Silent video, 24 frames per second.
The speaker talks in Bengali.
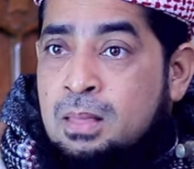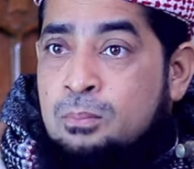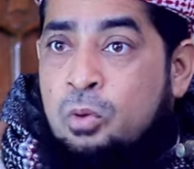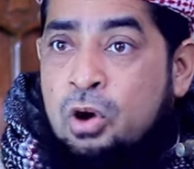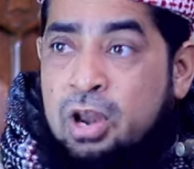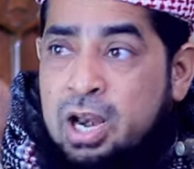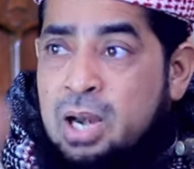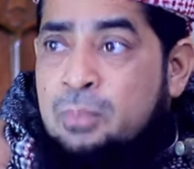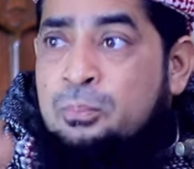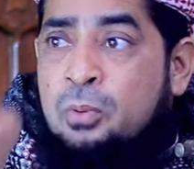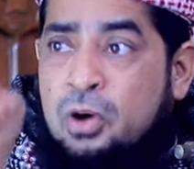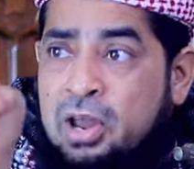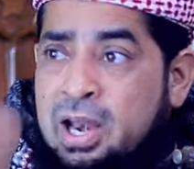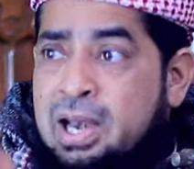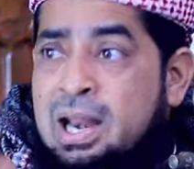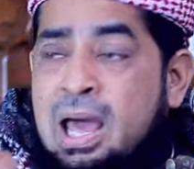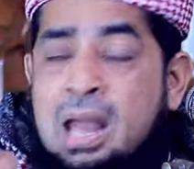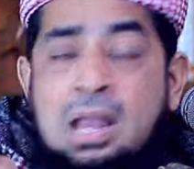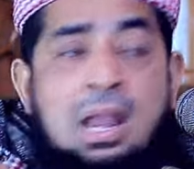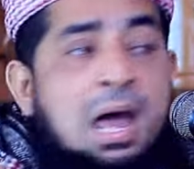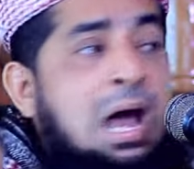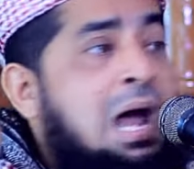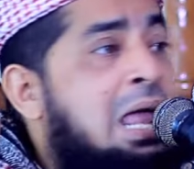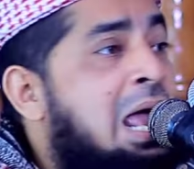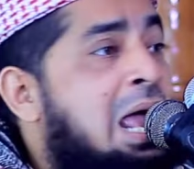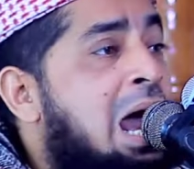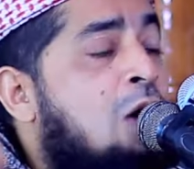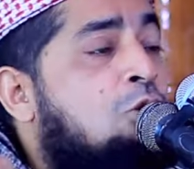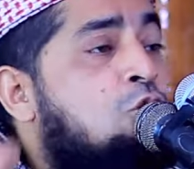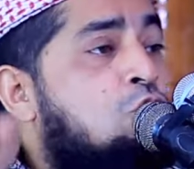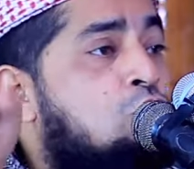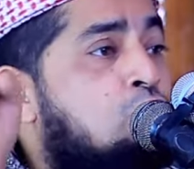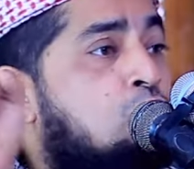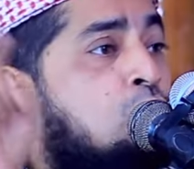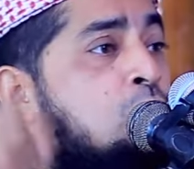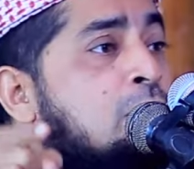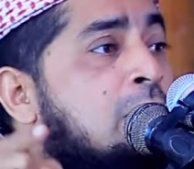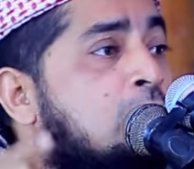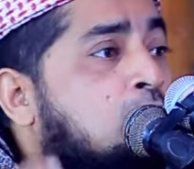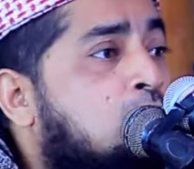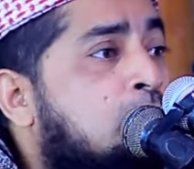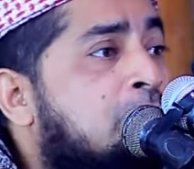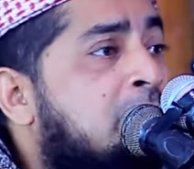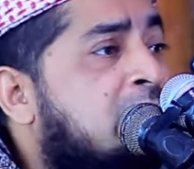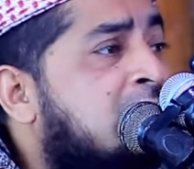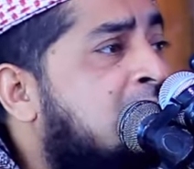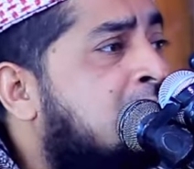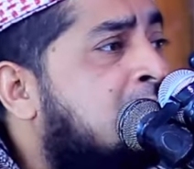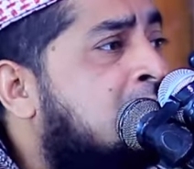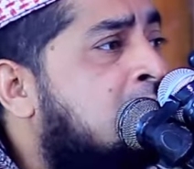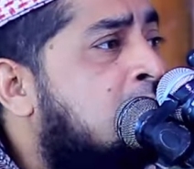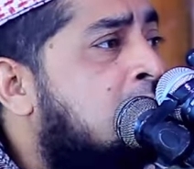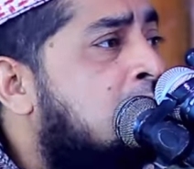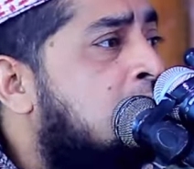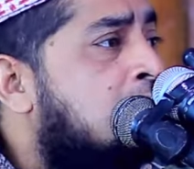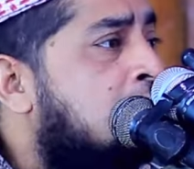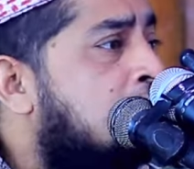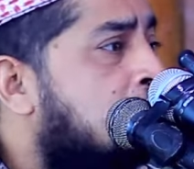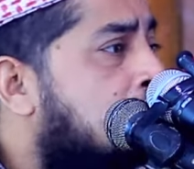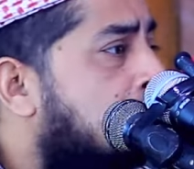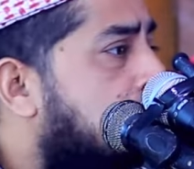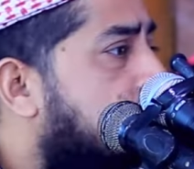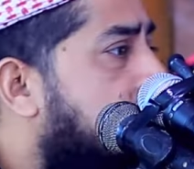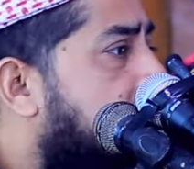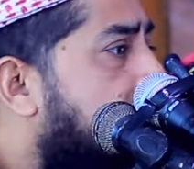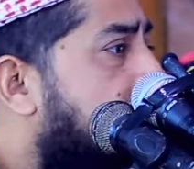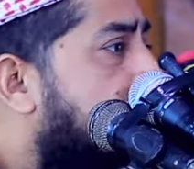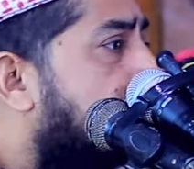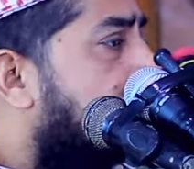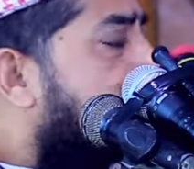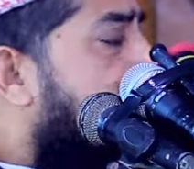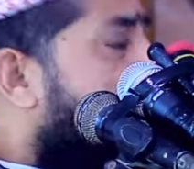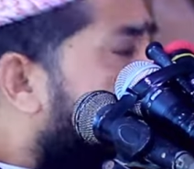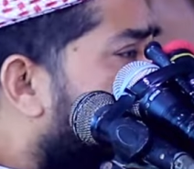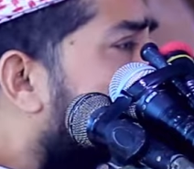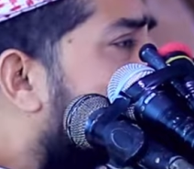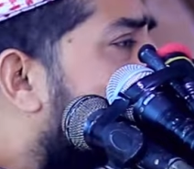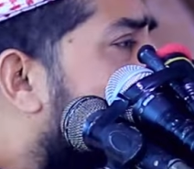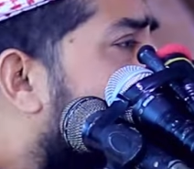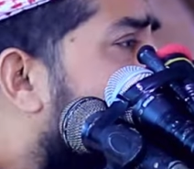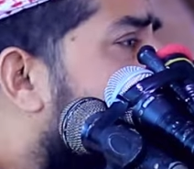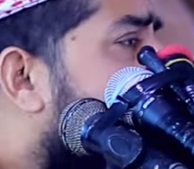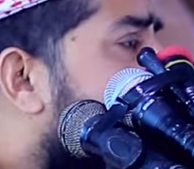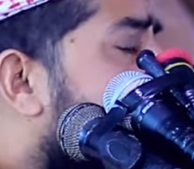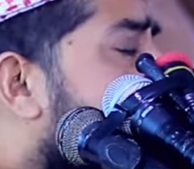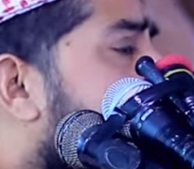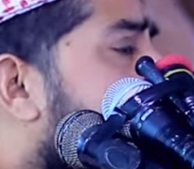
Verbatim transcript: পড়েন পড়েন আল হায়া ও সোহবাত মিন ইমান